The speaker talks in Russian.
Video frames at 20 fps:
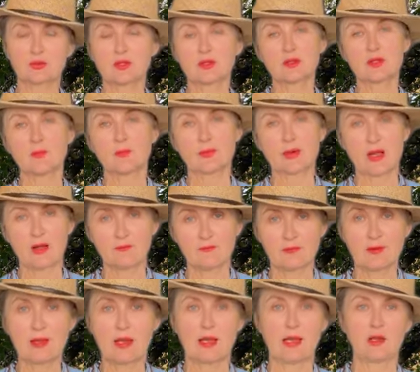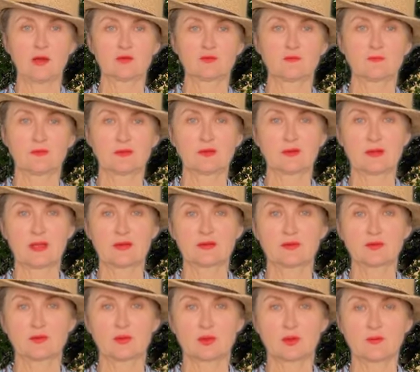и направляют
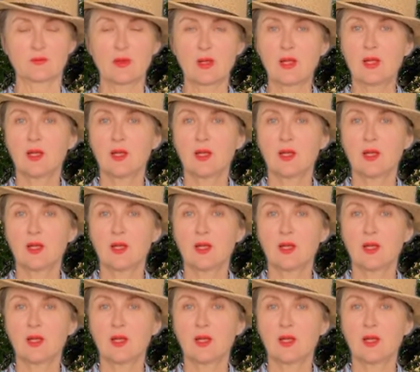волонтеров,